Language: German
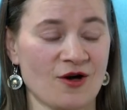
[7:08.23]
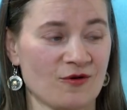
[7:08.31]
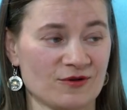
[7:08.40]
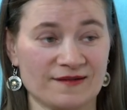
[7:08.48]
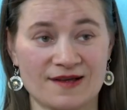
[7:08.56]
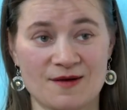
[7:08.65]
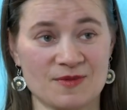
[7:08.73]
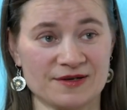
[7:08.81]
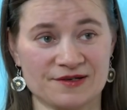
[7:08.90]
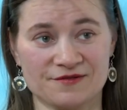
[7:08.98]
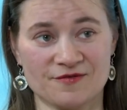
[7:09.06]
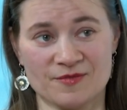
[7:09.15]
Und das kann
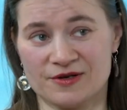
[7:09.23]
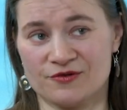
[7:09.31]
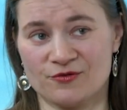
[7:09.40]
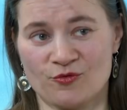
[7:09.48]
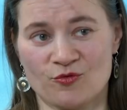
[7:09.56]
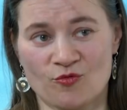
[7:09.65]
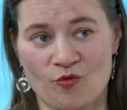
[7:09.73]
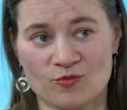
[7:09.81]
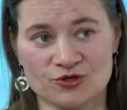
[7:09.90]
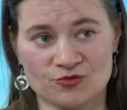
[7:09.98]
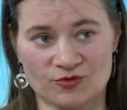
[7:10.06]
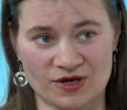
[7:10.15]
man nicht, wenn man nicht
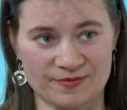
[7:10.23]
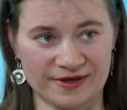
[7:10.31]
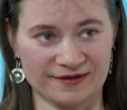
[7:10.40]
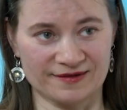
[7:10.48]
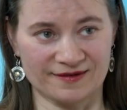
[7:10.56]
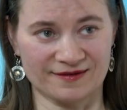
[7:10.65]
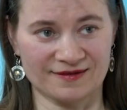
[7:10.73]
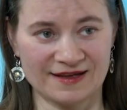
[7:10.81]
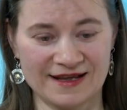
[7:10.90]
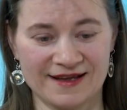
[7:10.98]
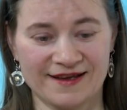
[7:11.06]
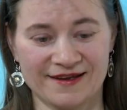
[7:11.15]
ökonomisch unabhängig ist.
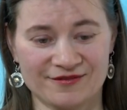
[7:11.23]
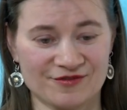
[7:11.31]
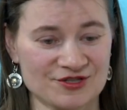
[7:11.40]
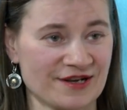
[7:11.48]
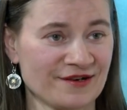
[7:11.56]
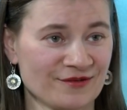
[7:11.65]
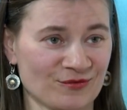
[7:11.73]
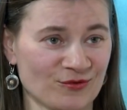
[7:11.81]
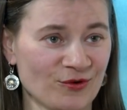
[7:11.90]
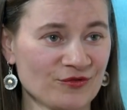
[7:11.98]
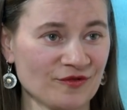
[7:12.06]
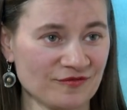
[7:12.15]
Ist wahrscheinlich so
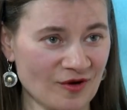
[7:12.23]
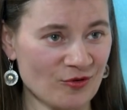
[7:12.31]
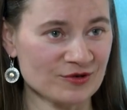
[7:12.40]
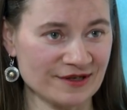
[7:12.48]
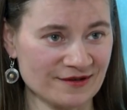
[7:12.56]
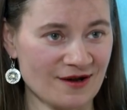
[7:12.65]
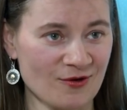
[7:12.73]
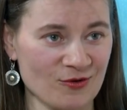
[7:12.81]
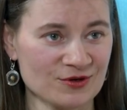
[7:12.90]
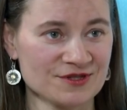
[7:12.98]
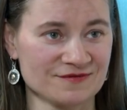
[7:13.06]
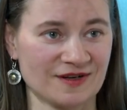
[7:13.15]
ein Ossi-Frau-Ding
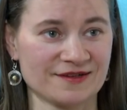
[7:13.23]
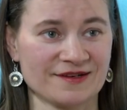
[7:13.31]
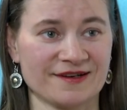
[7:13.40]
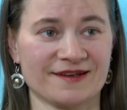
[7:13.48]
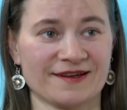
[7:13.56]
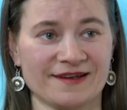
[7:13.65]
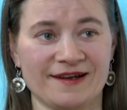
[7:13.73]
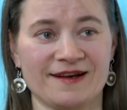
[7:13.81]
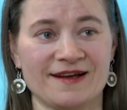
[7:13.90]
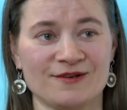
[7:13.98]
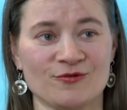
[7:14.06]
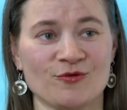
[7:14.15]
auch. Die waren ja in der
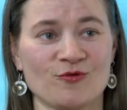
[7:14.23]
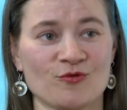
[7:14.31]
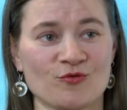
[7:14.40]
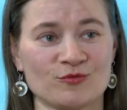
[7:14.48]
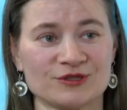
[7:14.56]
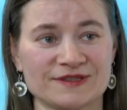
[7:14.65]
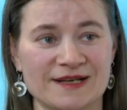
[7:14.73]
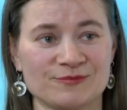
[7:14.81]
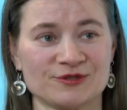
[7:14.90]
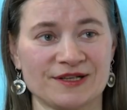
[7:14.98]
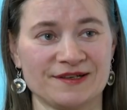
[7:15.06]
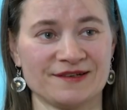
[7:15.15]
Regel alle ökonomisch
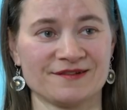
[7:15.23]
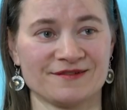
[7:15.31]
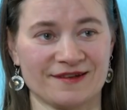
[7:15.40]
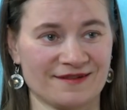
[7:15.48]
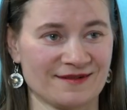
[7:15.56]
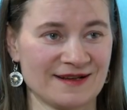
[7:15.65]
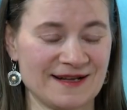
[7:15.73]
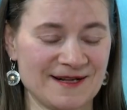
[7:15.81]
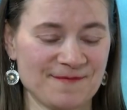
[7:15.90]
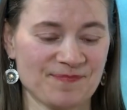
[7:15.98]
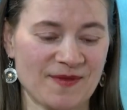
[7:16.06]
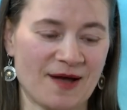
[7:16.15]
selbstständig und das
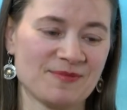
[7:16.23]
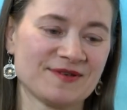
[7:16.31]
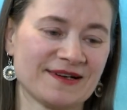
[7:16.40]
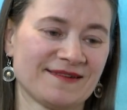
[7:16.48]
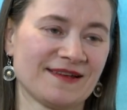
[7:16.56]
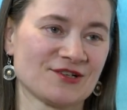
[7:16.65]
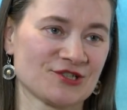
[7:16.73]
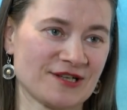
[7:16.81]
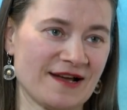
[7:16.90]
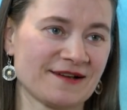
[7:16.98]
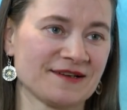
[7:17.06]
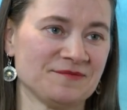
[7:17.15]
habe ich halt sehr
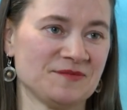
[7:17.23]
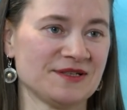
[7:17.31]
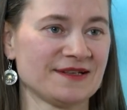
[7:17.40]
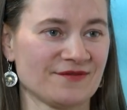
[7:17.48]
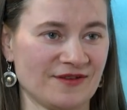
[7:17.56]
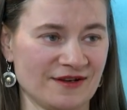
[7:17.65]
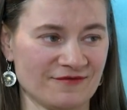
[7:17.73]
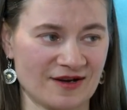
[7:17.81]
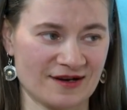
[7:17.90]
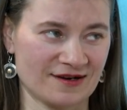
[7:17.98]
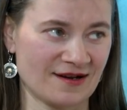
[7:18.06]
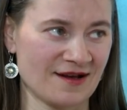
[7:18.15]
stark in mir. Deswegen
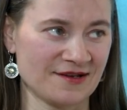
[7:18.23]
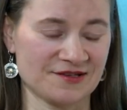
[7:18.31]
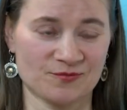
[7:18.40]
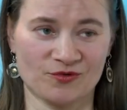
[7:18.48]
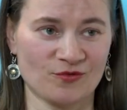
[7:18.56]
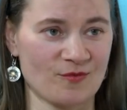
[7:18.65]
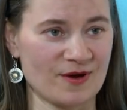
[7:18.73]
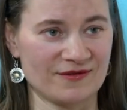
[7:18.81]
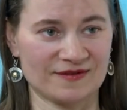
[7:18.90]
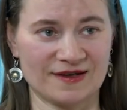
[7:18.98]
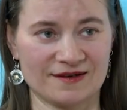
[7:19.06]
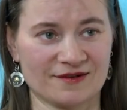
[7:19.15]
war klar, ich muss noch mal
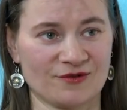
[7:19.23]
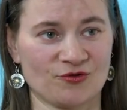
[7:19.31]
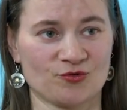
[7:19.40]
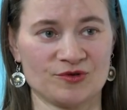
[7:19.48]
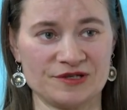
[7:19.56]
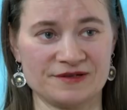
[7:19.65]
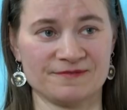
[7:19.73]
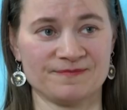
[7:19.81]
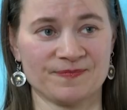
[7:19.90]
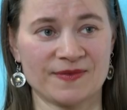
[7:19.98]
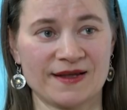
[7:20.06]
was anderes studieren.